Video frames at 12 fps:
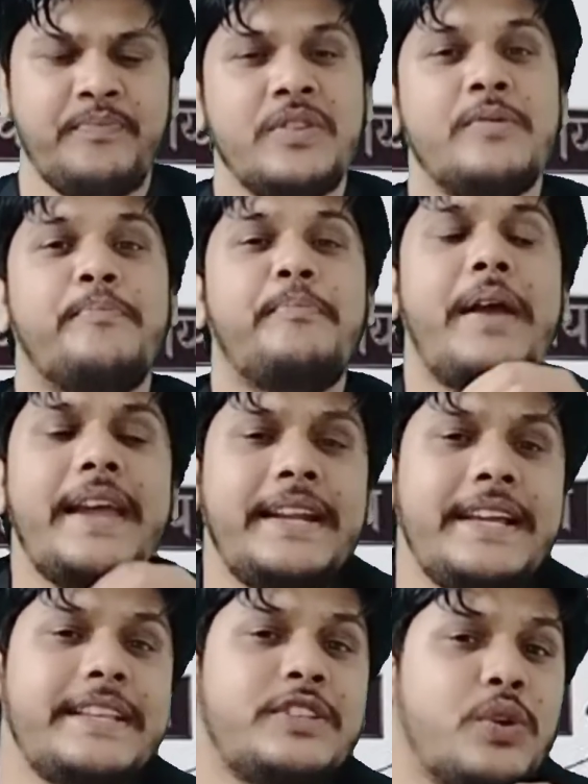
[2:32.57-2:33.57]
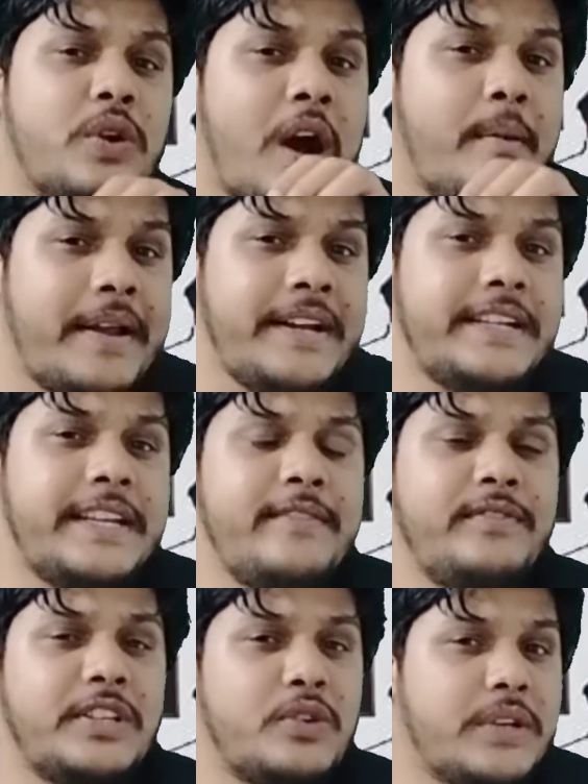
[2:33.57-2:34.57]
मैंने जो हमारी
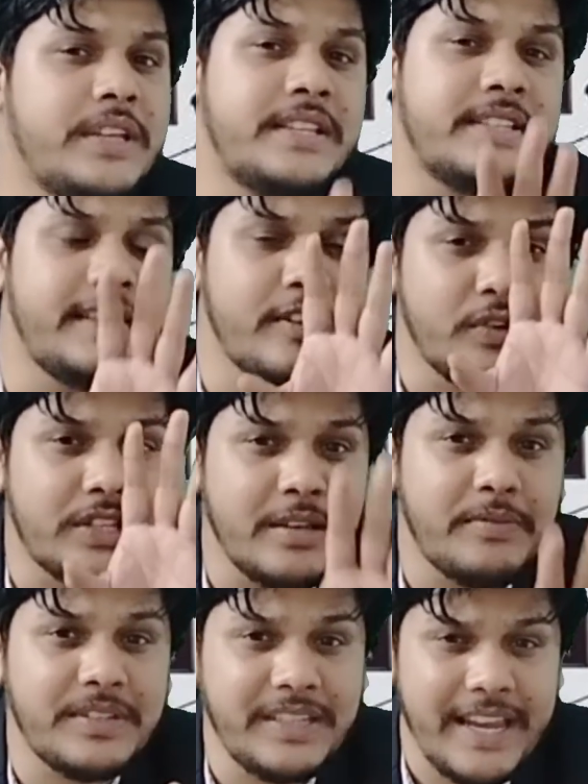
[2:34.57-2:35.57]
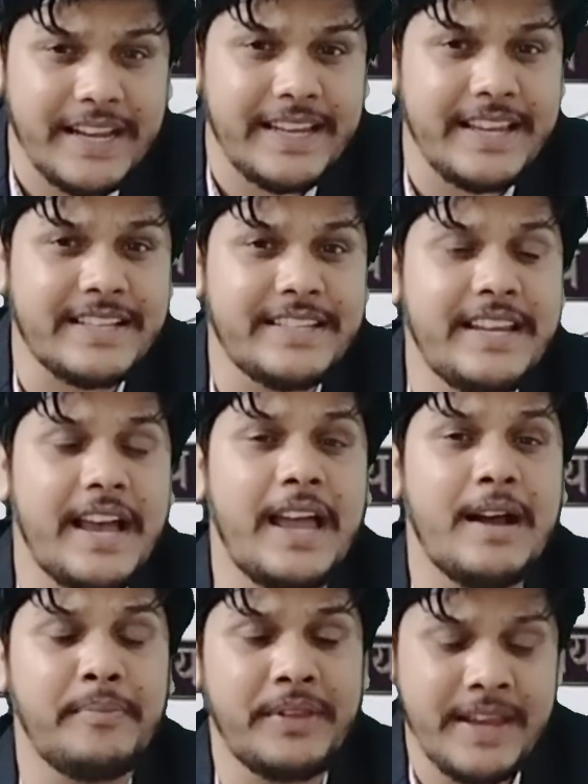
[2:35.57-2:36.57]
टीम ने जो केस किया वो सिर्फ ये केस किया
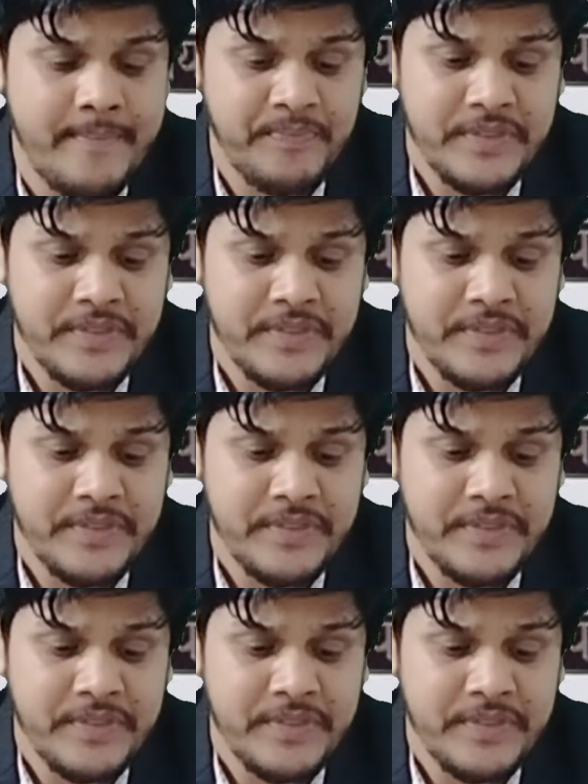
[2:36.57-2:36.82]
है हमने